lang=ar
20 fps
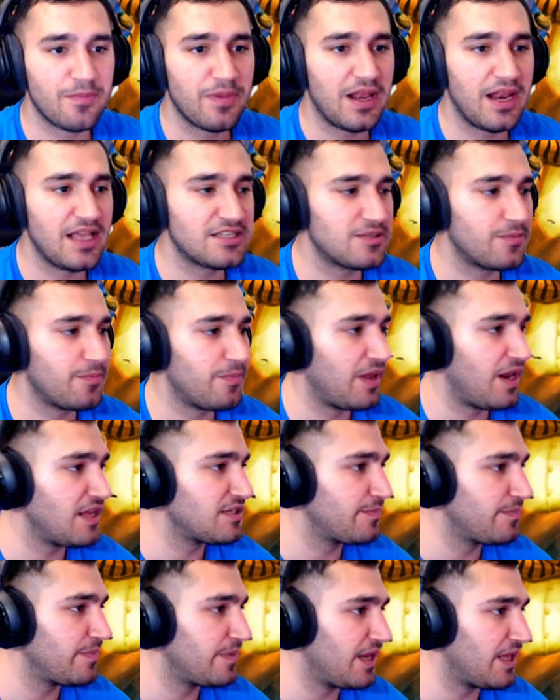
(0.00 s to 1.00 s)
ببلاش
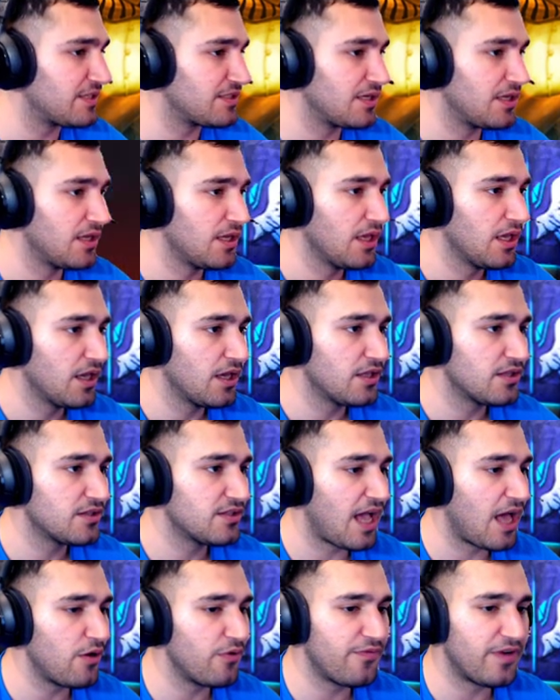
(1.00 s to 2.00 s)
ببلاش ببلاش
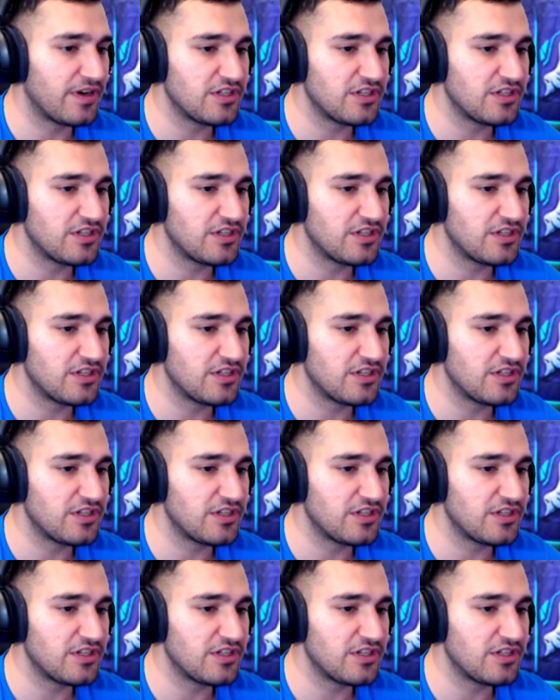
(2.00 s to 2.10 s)
تعالوا